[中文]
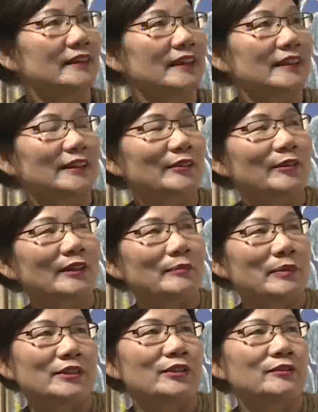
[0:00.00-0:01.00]
啊，你看伊
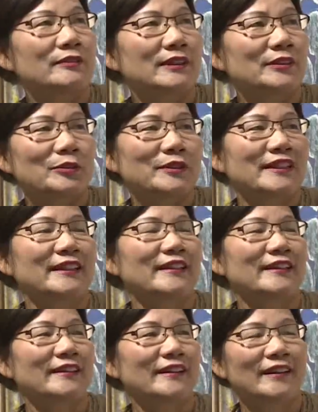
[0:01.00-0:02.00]
目睭安尼足疼，
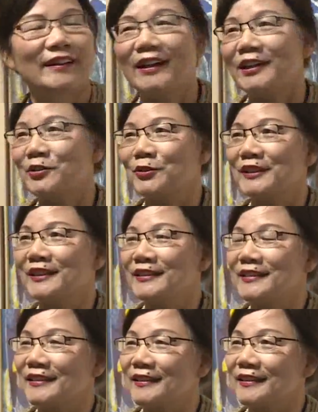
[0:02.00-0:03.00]
啊，喙齿
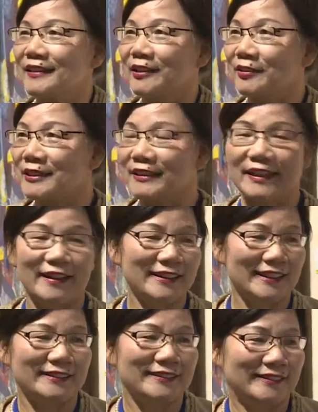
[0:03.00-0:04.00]
是安尼咬紧牙
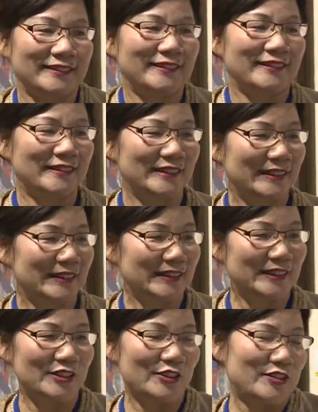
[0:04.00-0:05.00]
根，
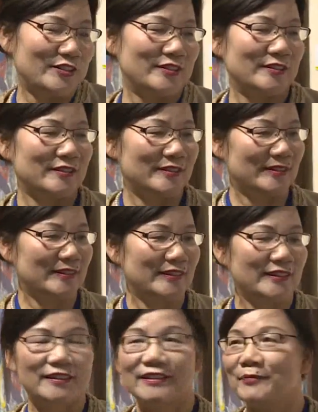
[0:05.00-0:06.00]
即
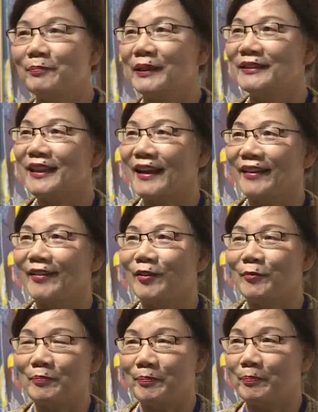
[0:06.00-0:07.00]
即绷带
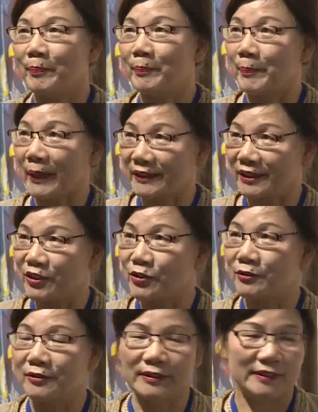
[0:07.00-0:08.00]
吼绑
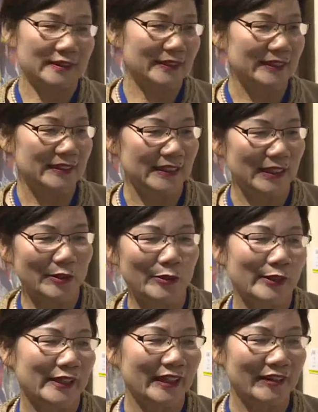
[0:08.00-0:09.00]
伫手的，但是
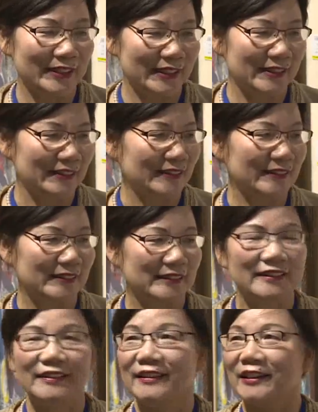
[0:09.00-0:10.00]
迄血要咧
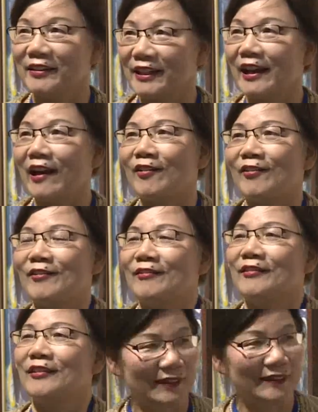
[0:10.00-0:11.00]
要咧流，
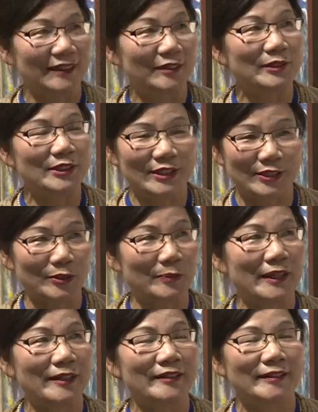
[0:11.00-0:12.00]
嗯，我是想
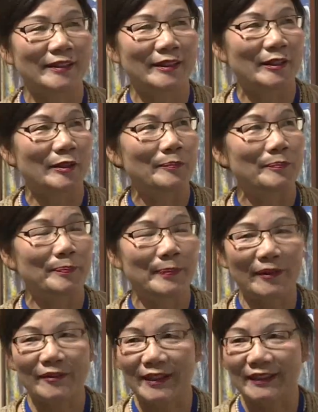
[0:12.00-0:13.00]
要。
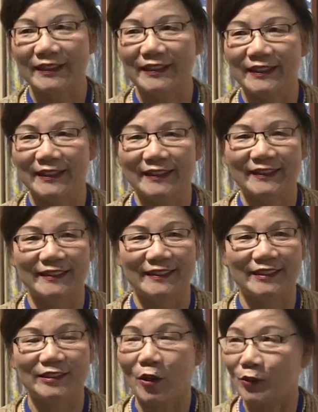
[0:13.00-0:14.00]
表现迄个
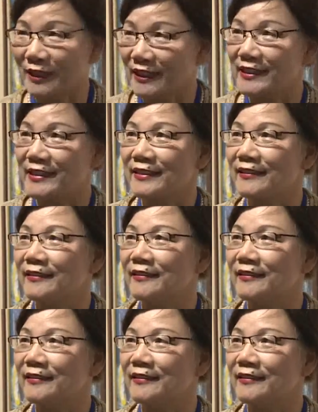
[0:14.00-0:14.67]
同理心，